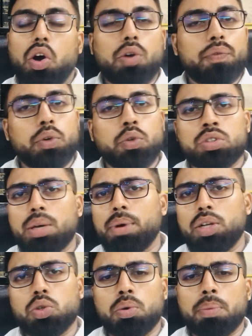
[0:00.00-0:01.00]
और फिर उसके
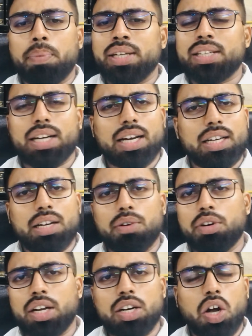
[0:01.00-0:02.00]
बाद जो भी पैसे का
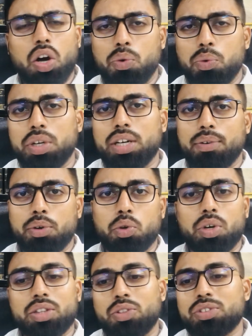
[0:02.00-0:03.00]
रिकवर करना होगा वो रिकवर
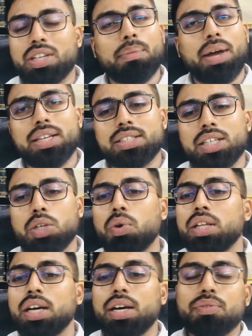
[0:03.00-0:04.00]
होगा तो सेम ऐसे ही
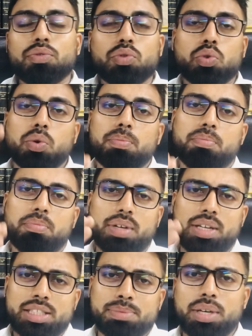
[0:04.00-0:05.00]
हुआ था तो
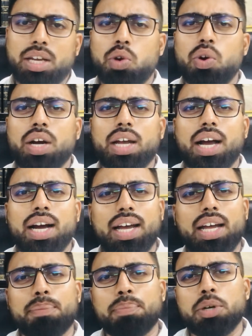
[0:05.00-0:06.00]
इसमें यह हुआ कि
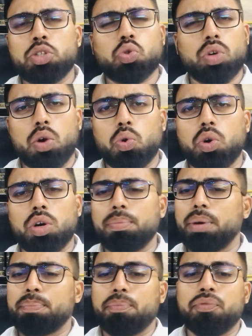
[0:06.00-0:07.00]
अगेन पंचकुला कोर्ट
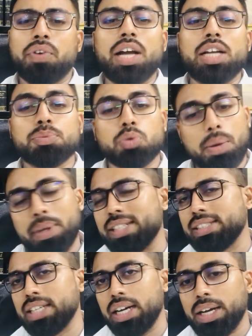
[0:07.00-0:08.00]
में फाइल्स पूरा भेज
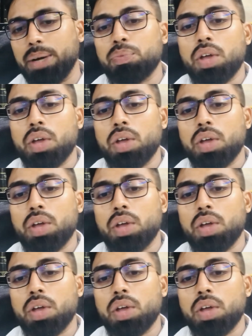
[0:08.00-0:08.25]
दिया गया